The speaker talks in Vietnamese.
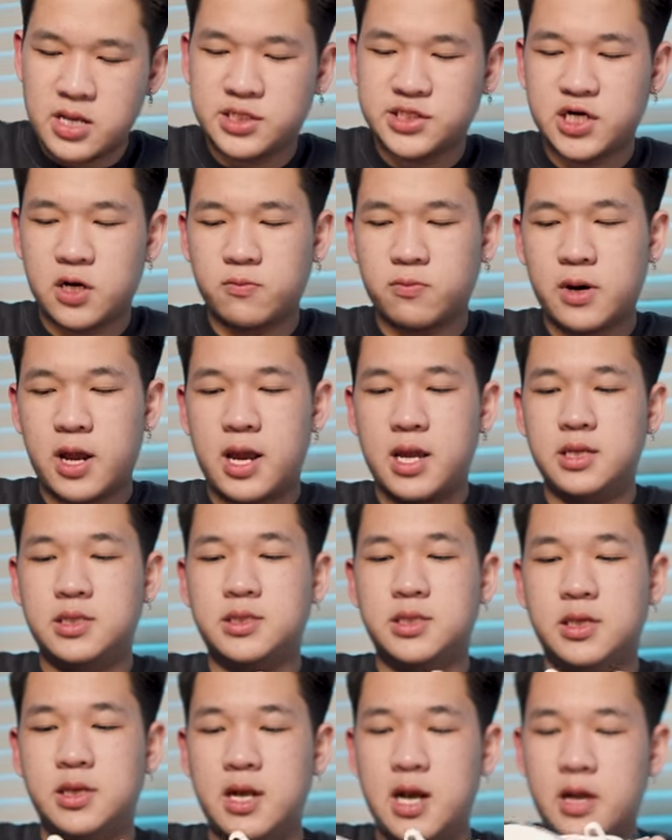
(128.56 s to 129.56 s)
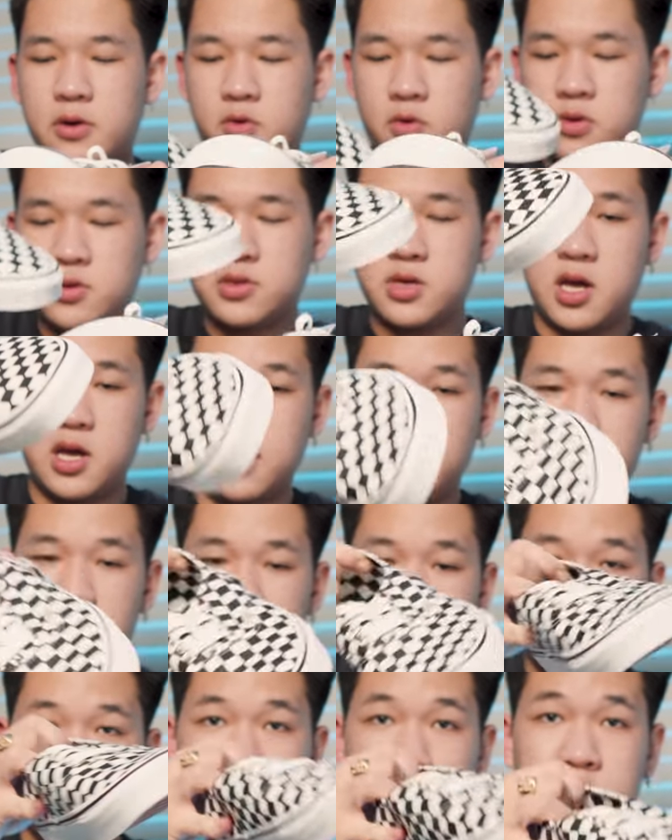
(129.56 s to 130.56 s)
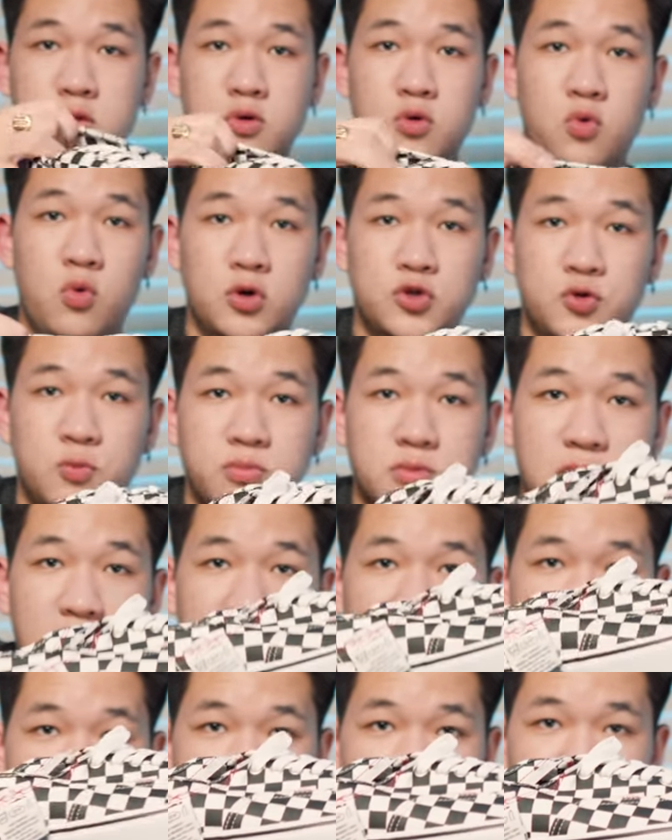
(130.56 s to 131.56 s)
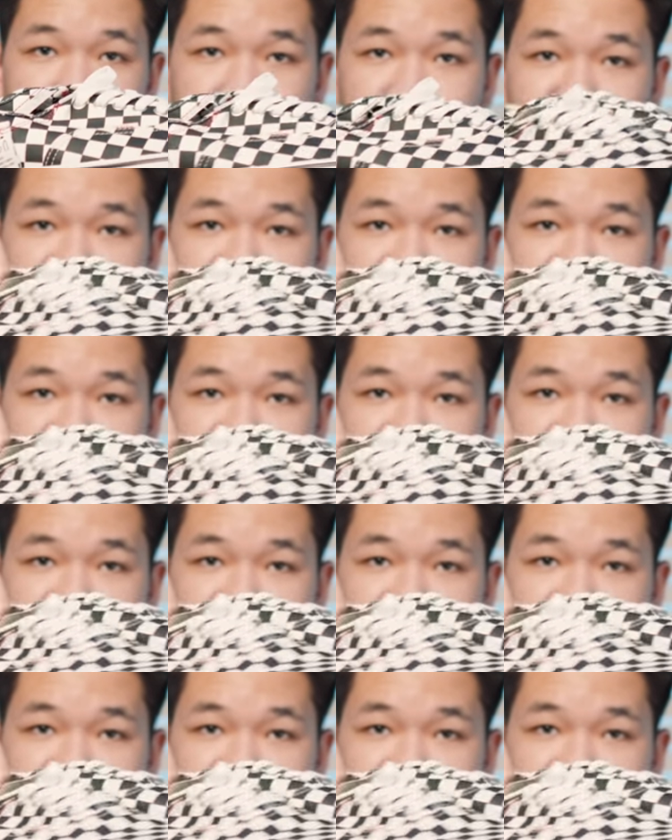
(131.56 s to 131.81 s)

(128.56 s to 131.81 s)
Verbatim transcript: bên trong này chính là đôi giày Vans của chúng ta.